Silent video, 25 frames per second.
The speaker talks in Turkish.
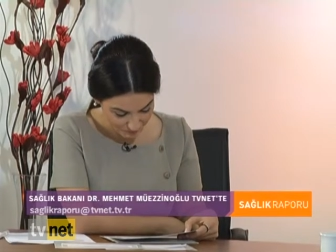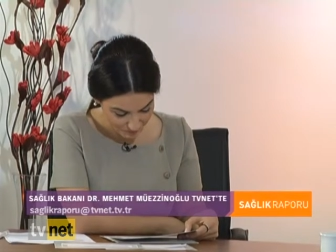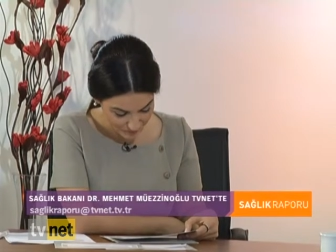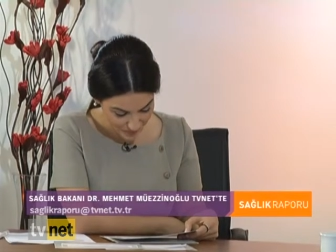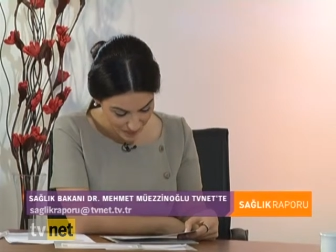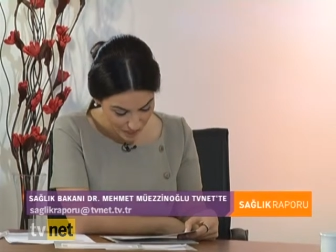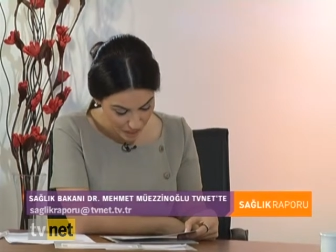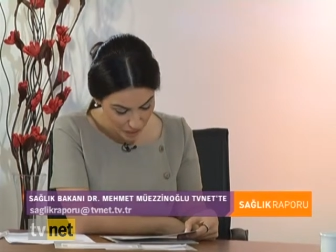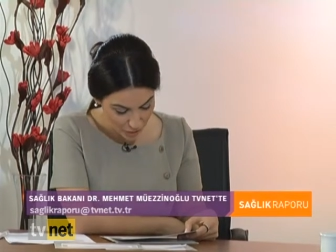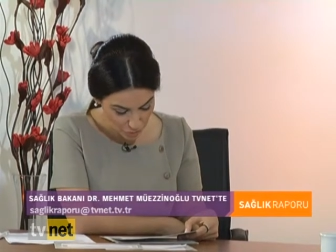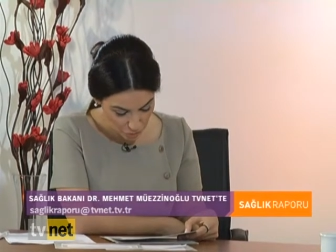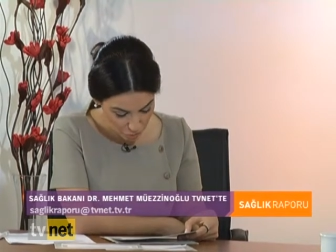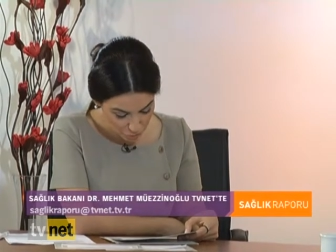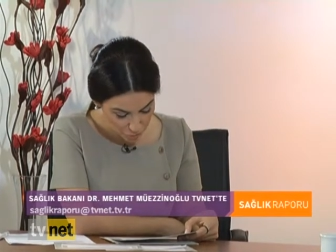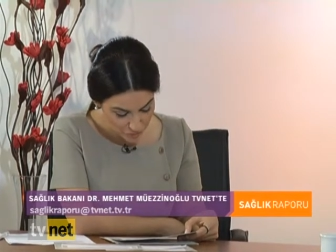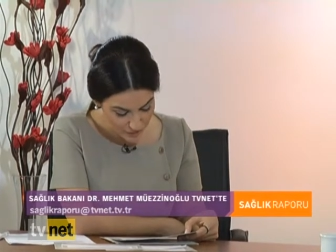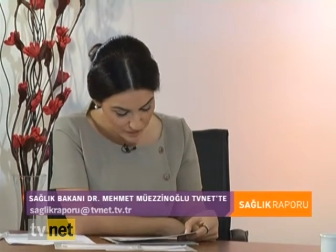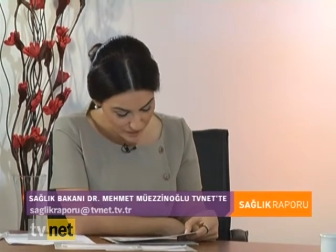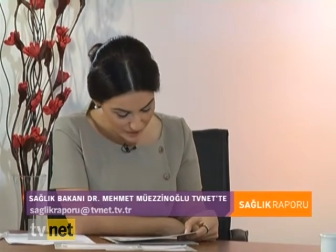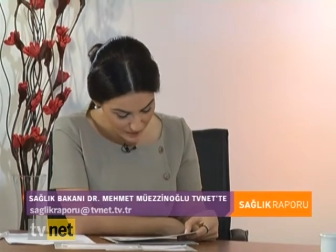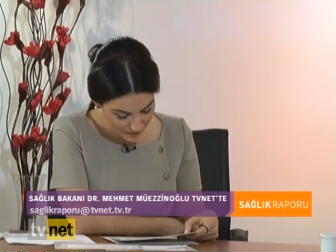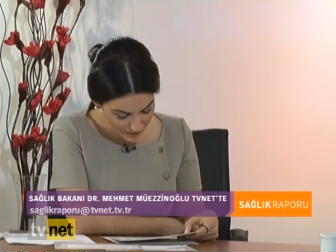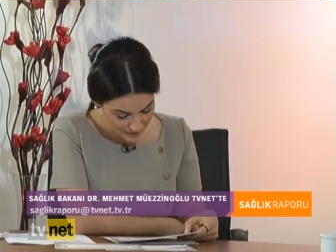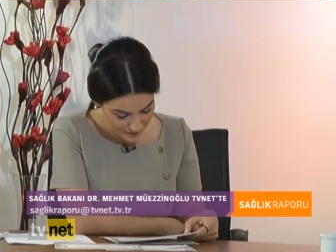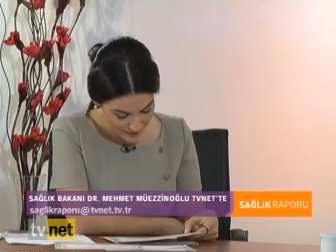Kanun
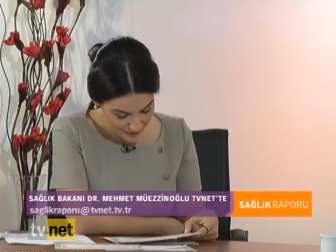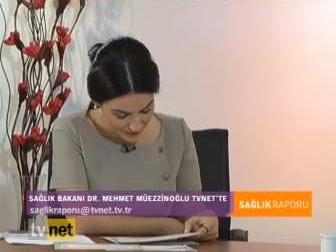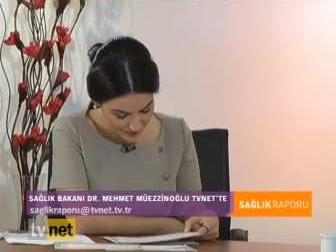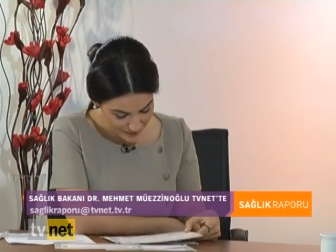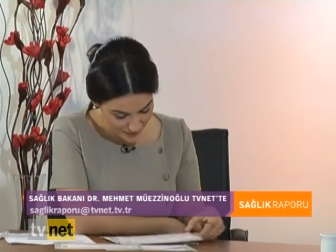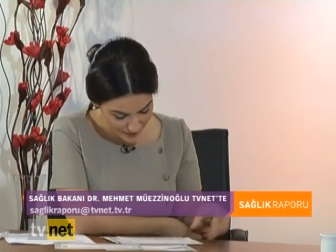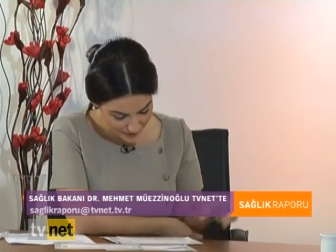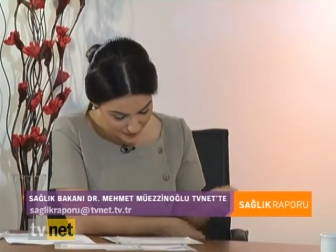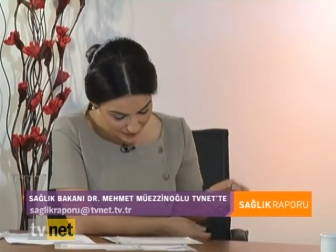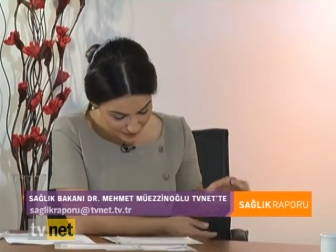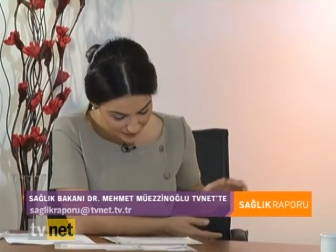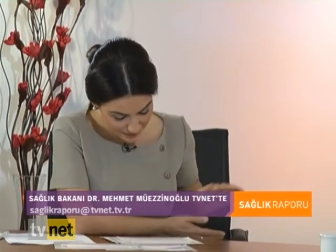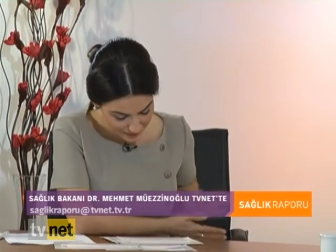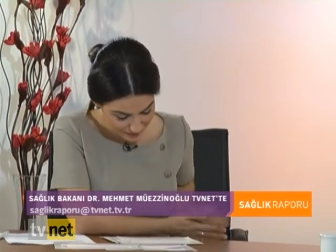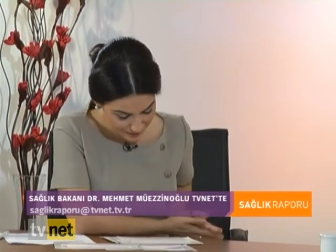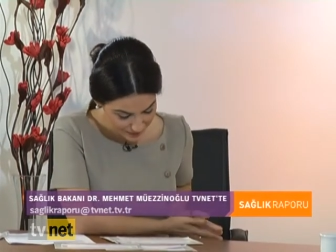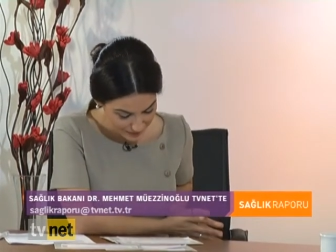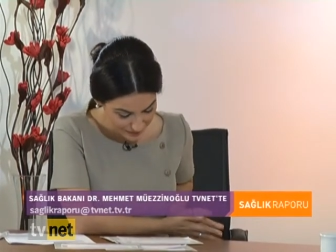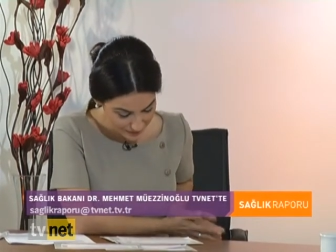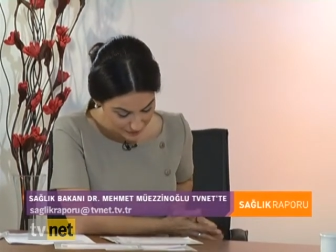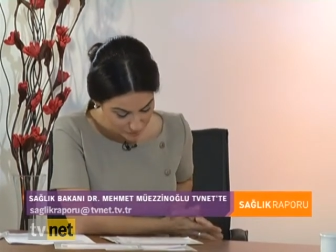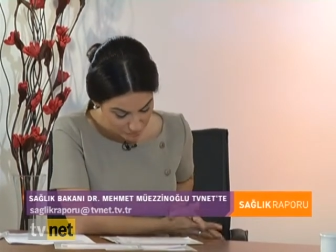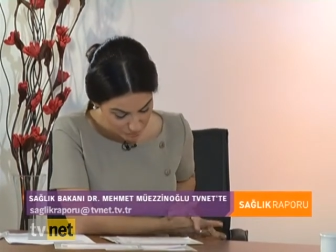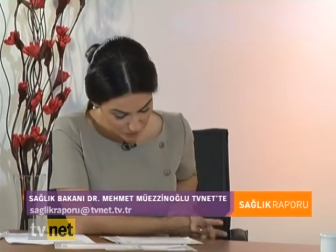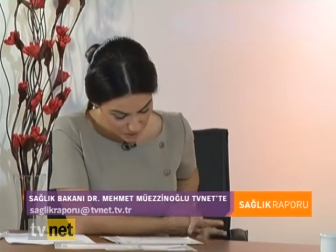
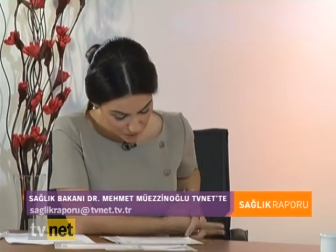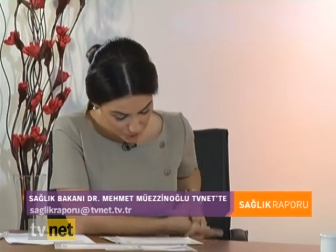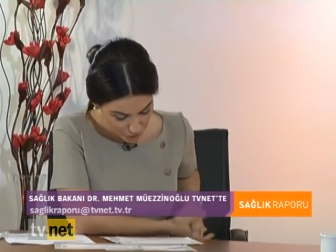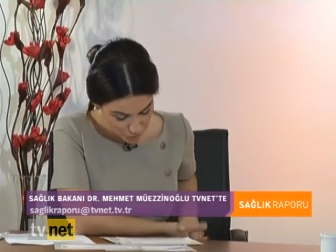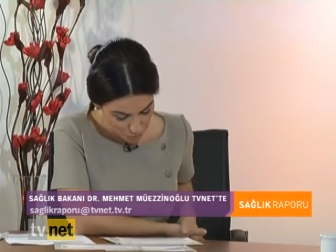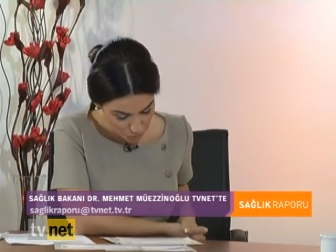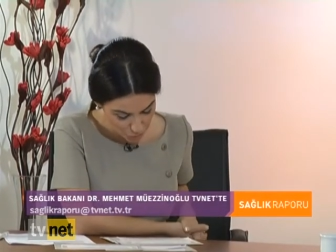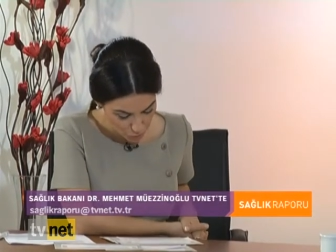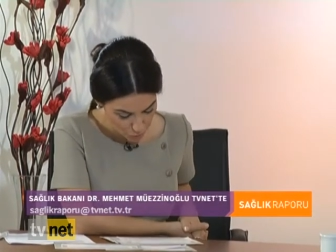tasarısının birinci